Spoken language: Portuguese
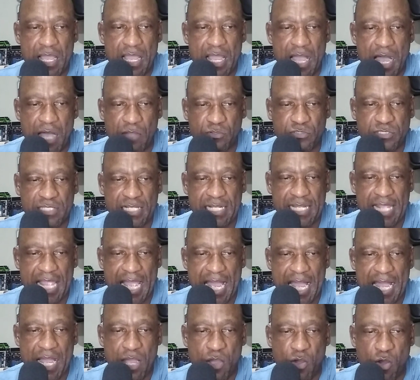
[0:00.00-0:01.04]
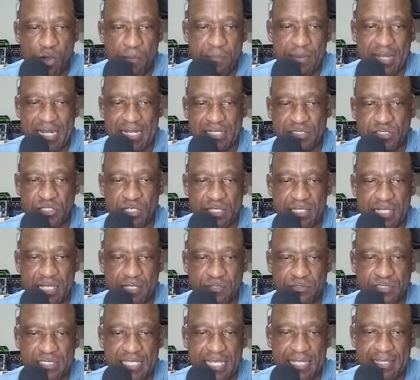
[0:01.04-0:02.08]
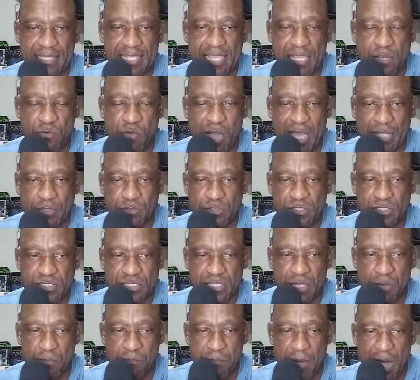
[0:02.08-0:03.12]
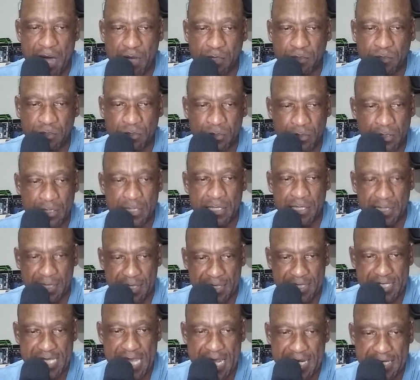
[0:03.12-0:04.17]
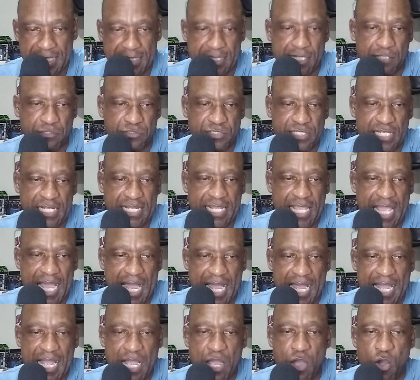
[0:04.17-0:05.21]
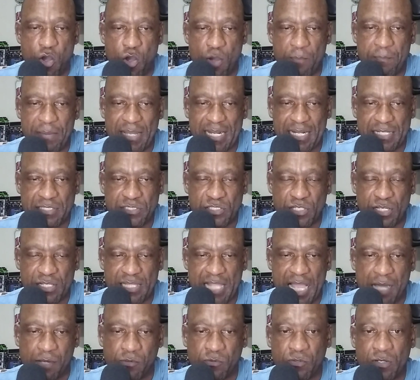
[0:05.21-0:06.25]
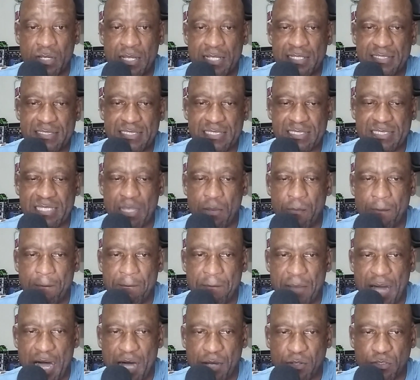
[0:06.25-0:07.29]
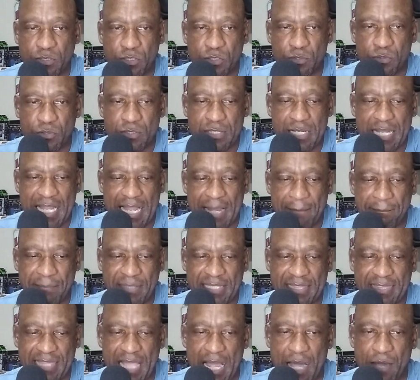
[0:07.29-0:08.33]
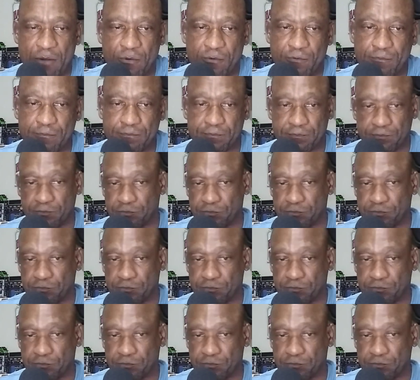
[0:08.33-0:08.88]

auxiliar operacional CD Guarulhos, São Paulo. E ainda auxiliar operacional São Paulo, capital.